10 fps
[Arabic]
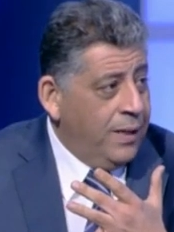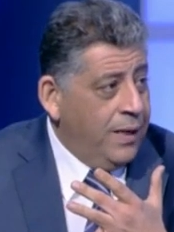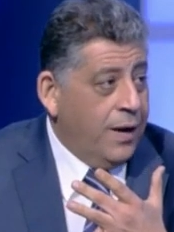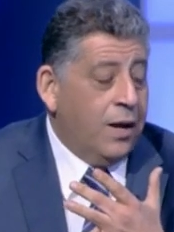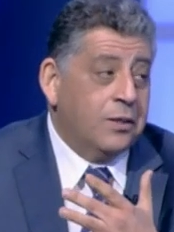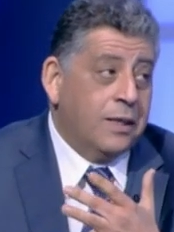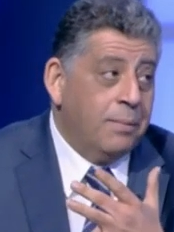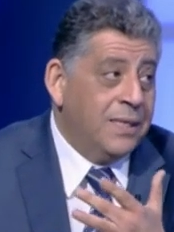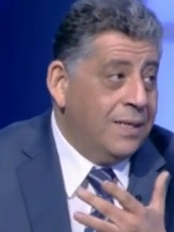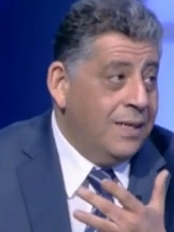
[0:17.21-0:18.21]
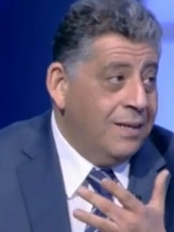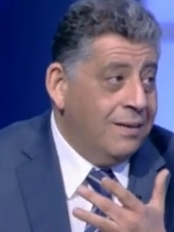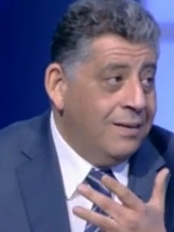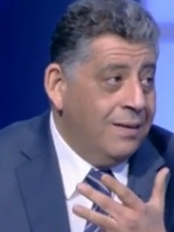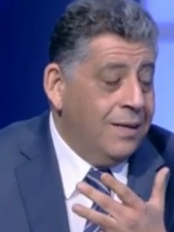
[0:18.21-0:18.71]
احنا النهارده ثمان
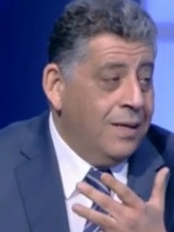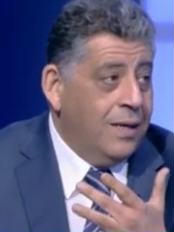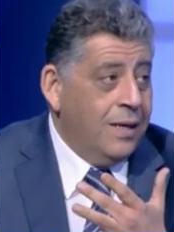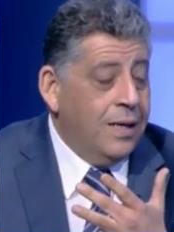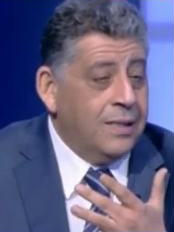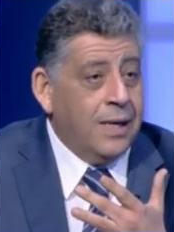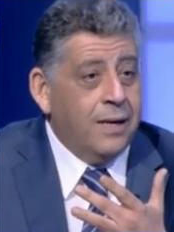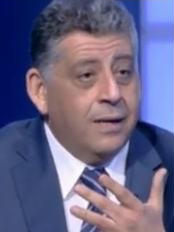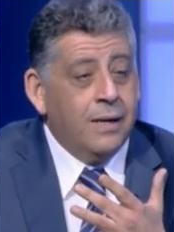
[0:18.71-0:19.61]
سنين اذا